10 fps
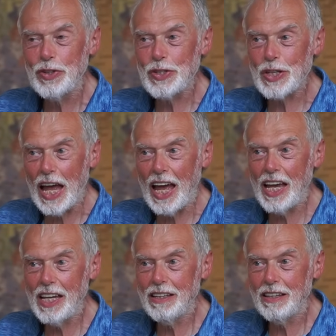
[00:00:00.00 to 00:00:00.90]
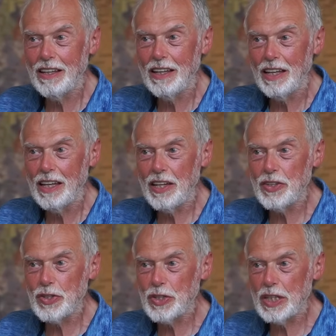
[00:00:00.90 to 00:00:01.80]
Zeit
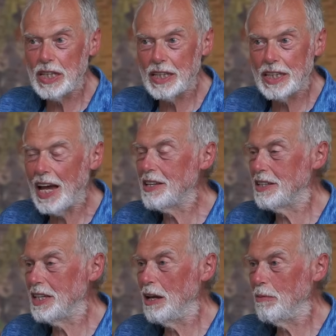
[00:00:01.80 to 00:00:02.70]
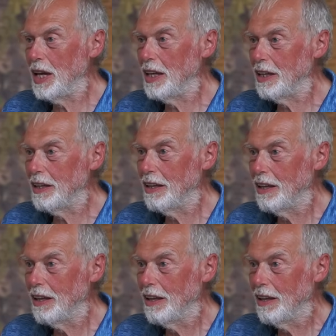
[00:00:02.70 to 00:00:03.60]
ist das Element,
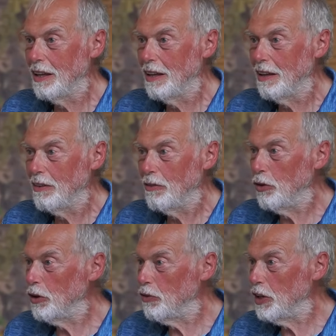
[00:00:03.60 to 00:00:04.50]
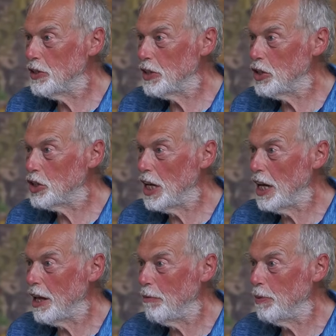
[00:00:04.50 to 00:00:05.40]
wo ich
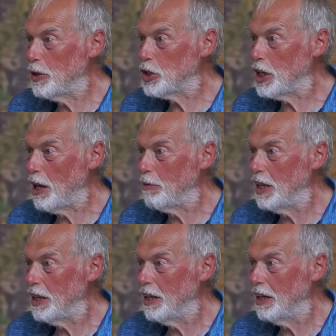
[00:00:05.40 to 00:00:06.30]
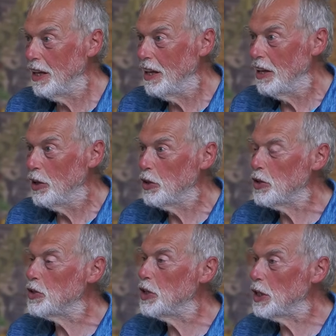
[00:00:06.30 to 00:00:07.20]
festgestellt habe bei Sterbenden,
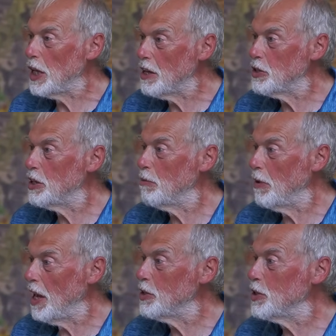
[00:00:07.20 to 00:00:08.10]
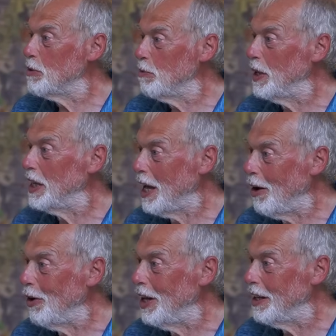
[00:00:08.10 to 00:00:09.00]
dass sie das am meisten
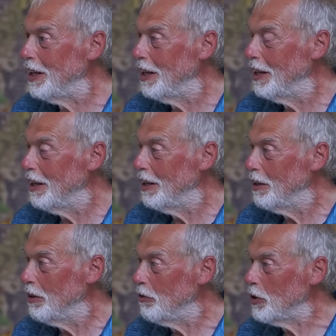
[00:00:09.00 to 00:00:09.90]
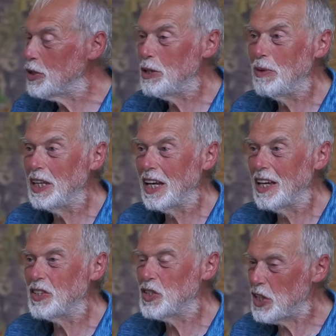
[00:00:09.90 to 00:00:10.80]
bedauern, was sie mit
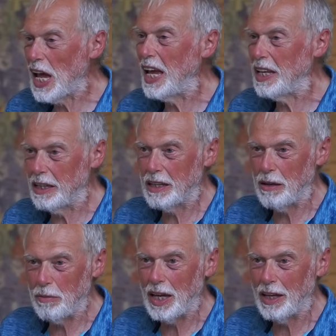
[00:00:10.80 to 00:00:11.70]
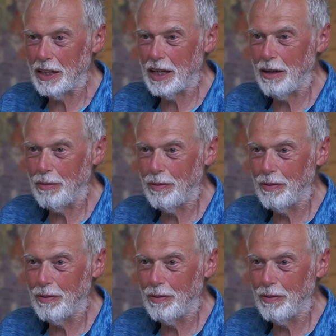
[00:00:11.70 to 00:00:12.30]
ihrer Zeit gemacht haben.